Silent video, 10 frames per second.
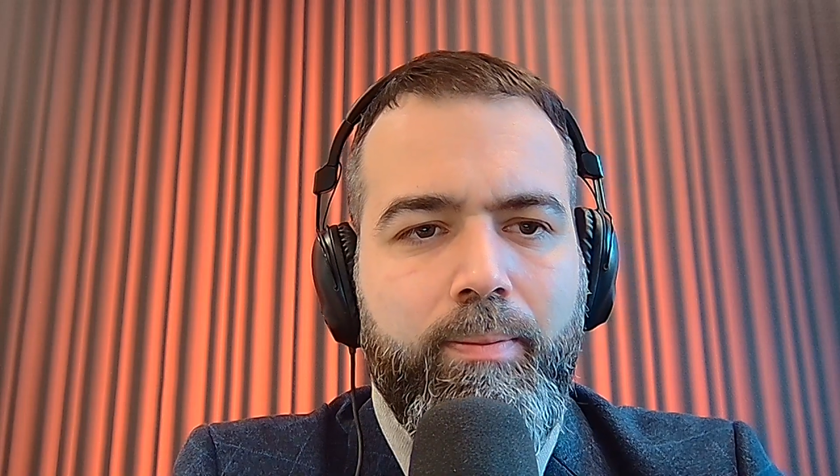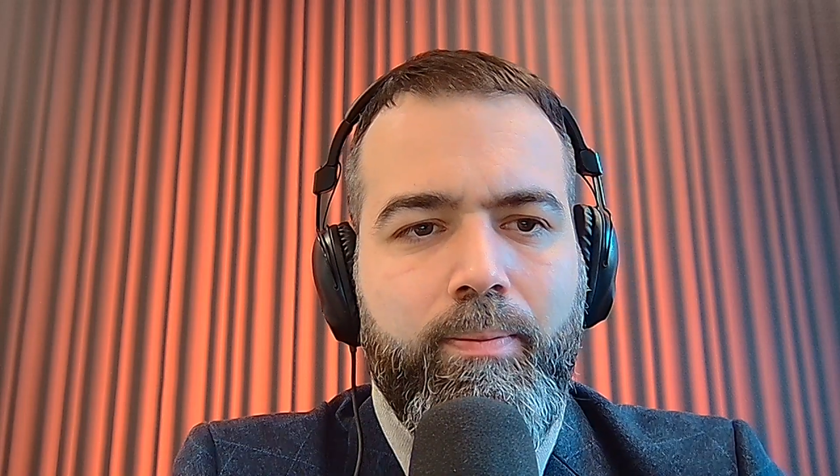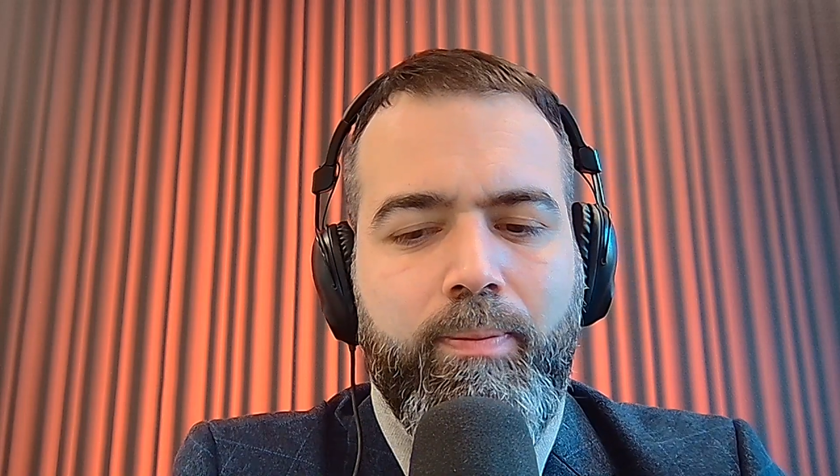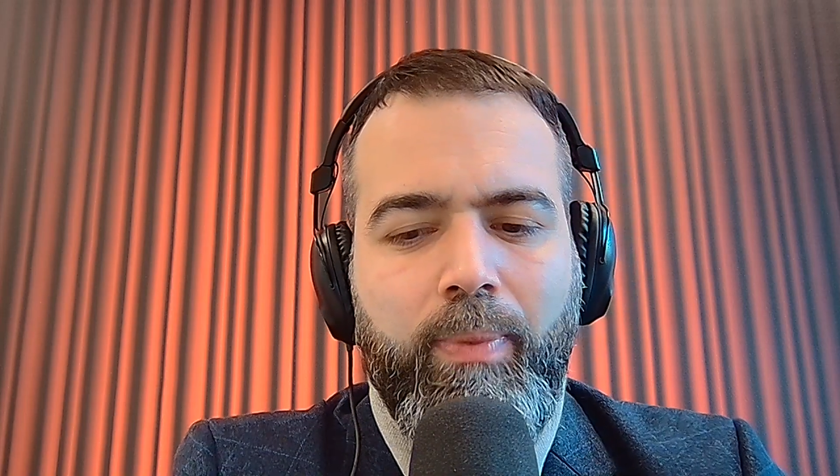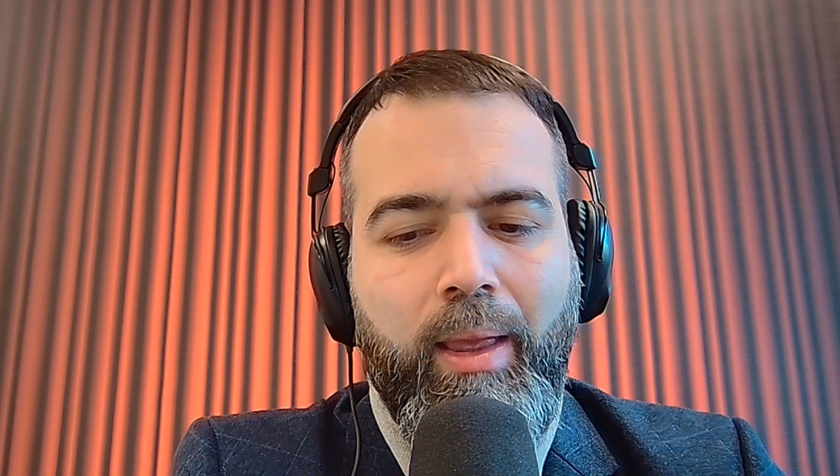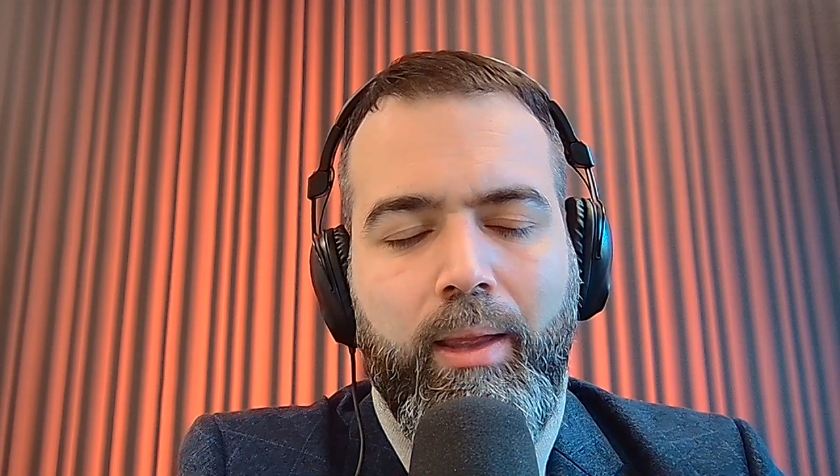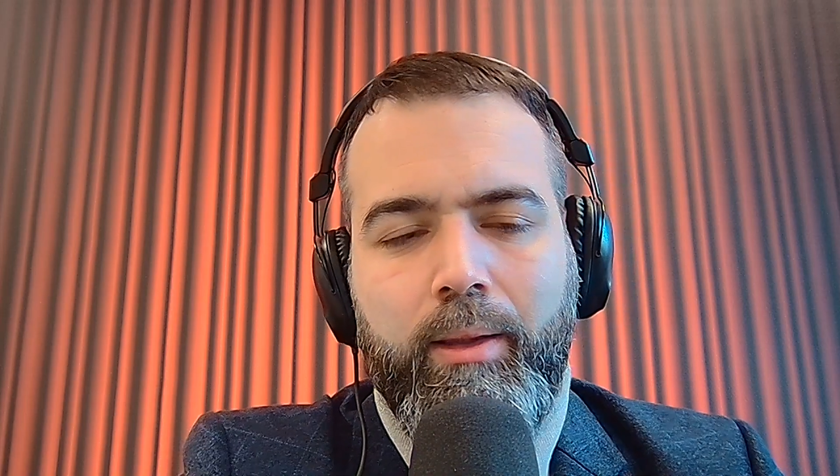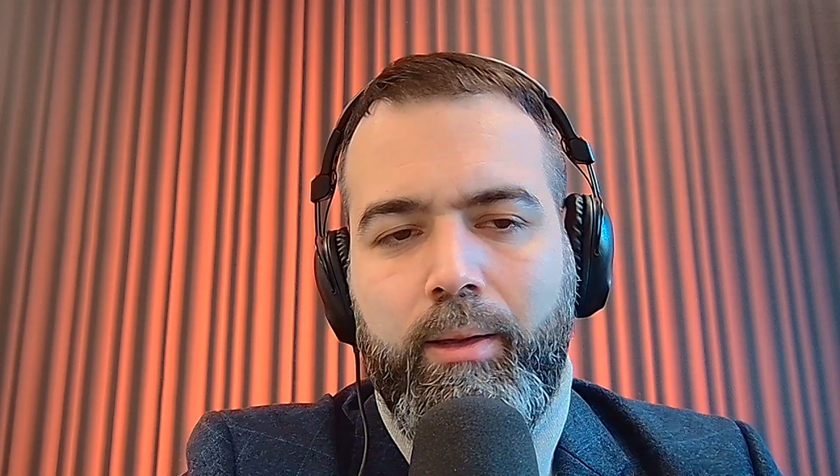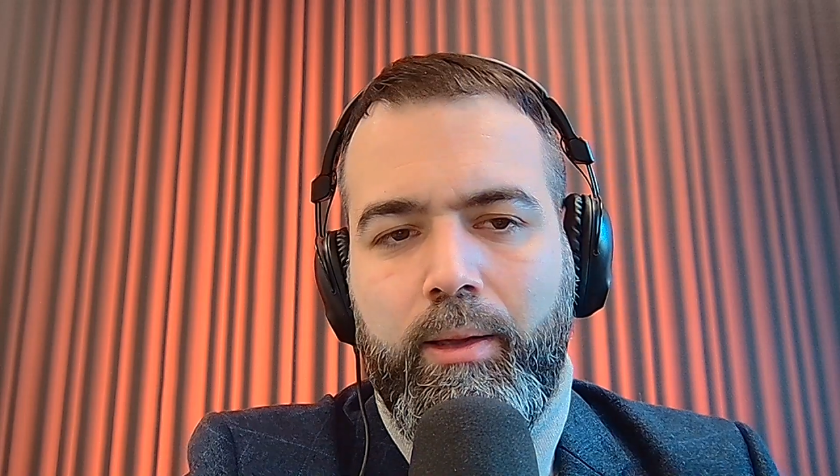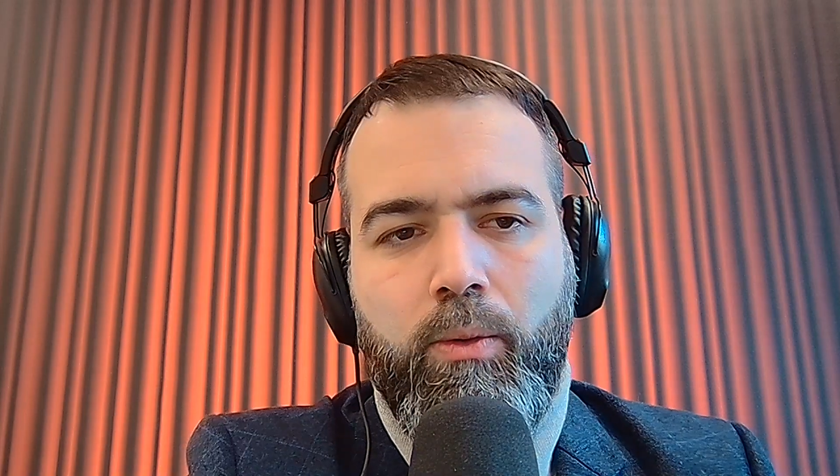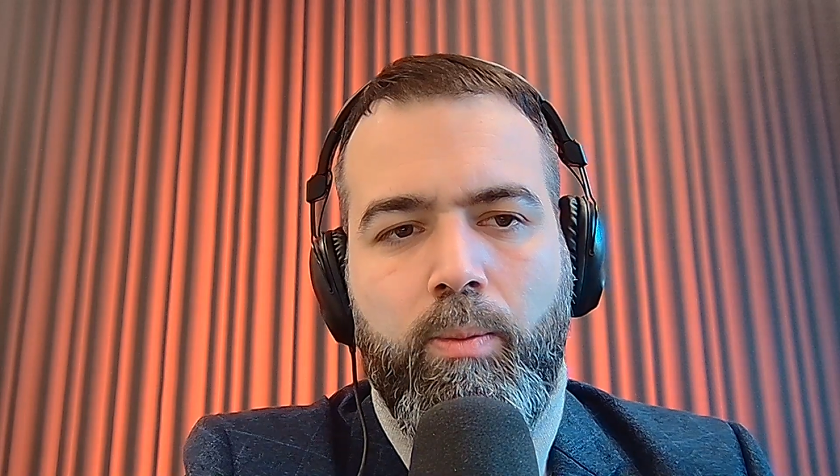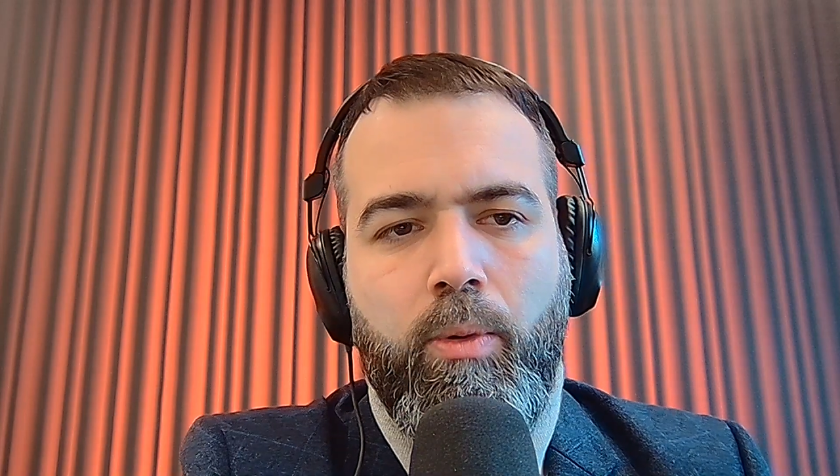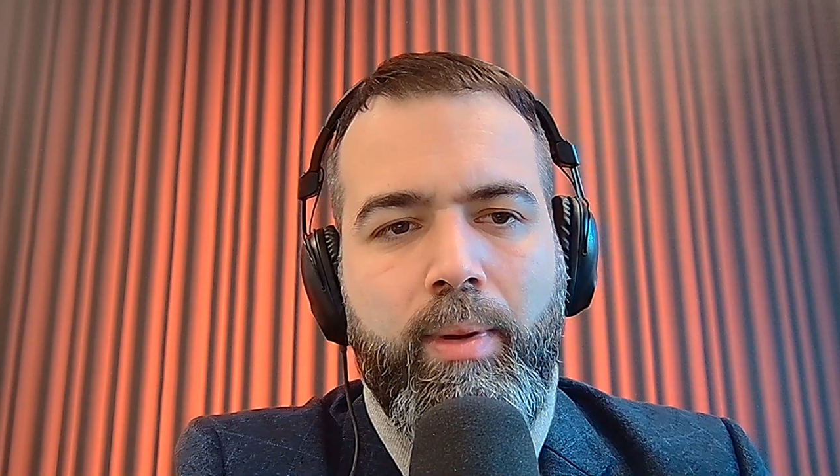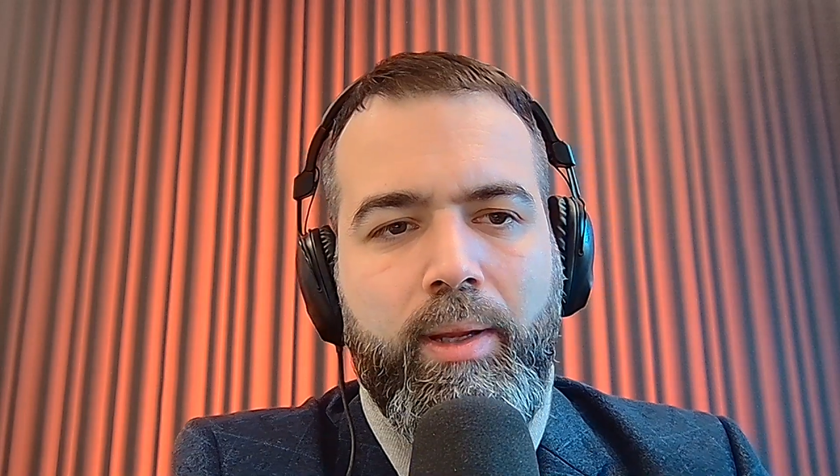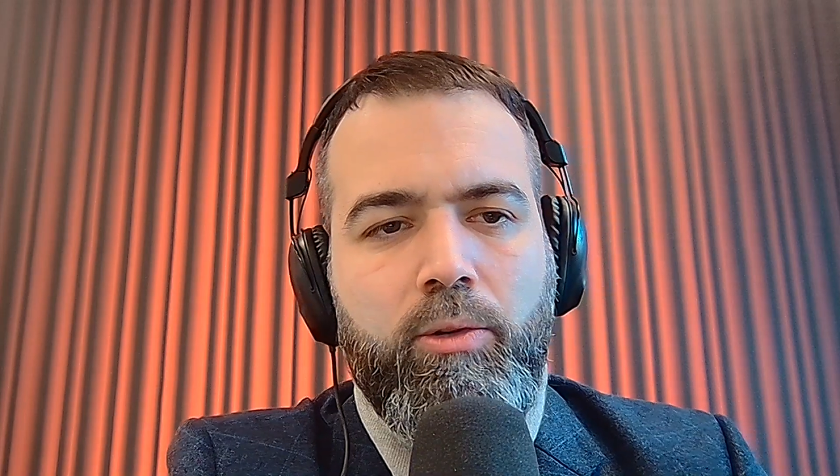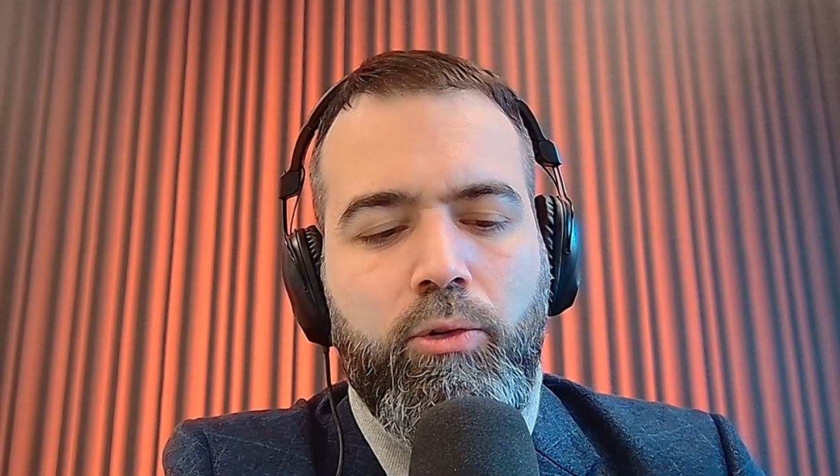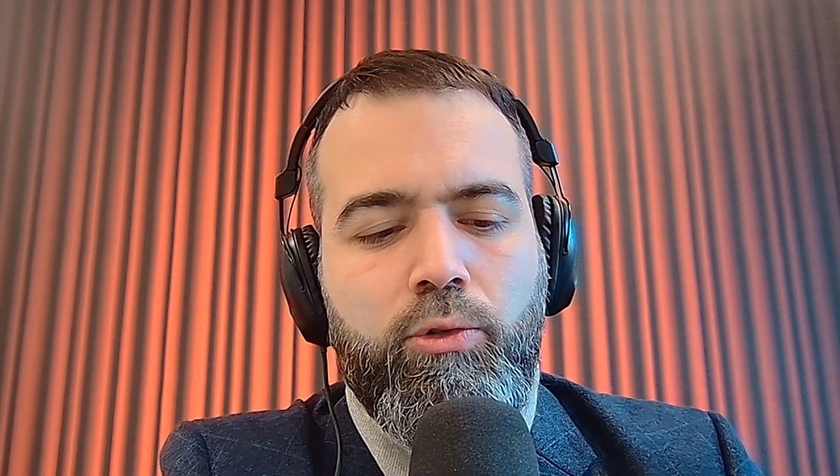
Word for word: Mh, mm, in quel momento